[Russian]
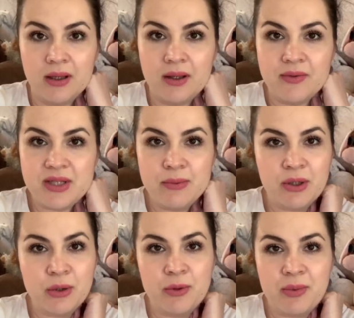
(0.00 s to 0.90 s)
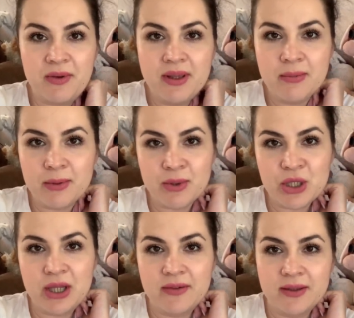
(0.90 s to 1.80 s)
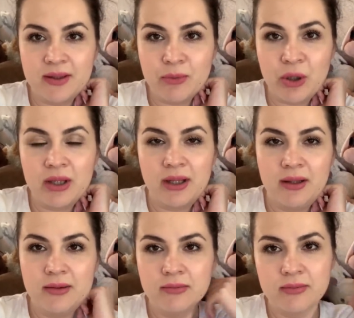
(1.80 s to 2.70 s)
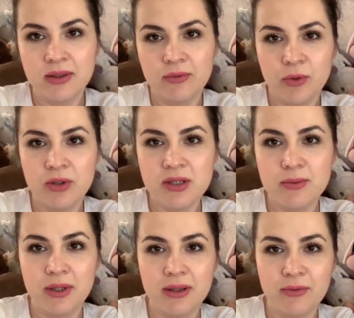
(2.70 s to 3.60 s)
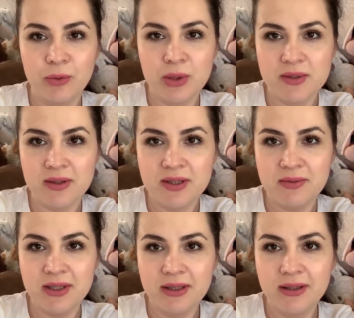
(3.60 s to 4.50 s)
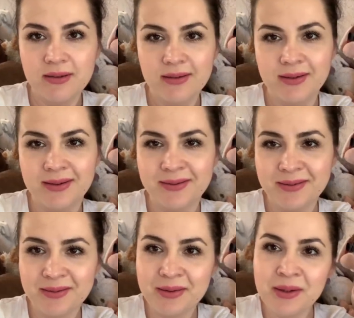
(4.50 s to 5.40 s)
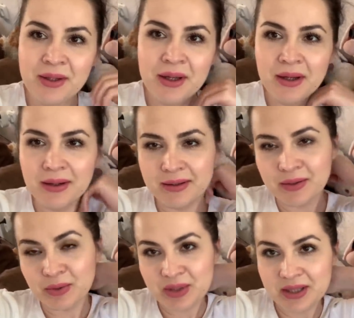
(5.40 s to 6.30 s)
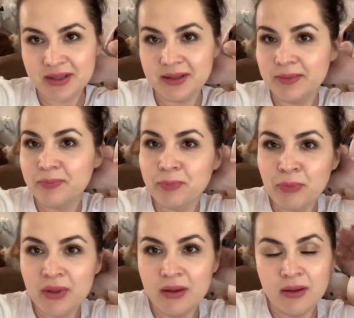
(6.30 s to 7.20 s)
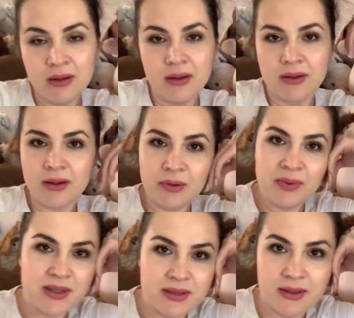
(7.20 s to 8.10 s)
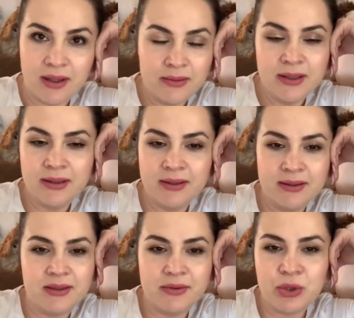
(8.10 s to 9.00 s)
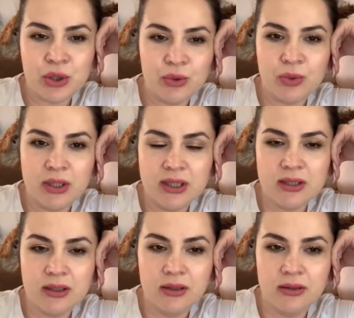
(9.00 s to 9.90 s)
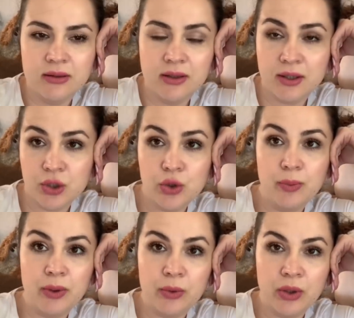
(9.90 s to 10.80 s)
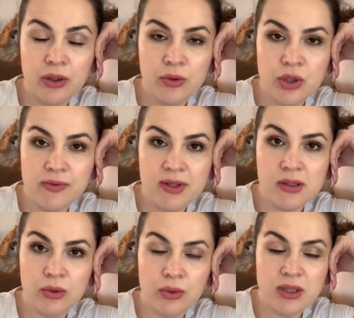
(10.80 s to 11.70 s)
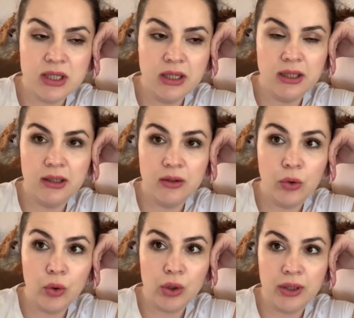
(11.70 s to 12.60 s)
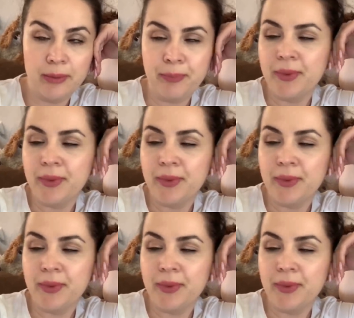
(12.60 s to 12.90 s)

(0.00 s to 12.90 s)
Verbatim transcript: Всем огромный привет, добро пожаловать на мой канал. Давно не снимала на фоне своей свинки. Она тут сидит. Как у вас дела? Девочки, у нас хорошо, погода хорошая, ветер только сильный и холодно.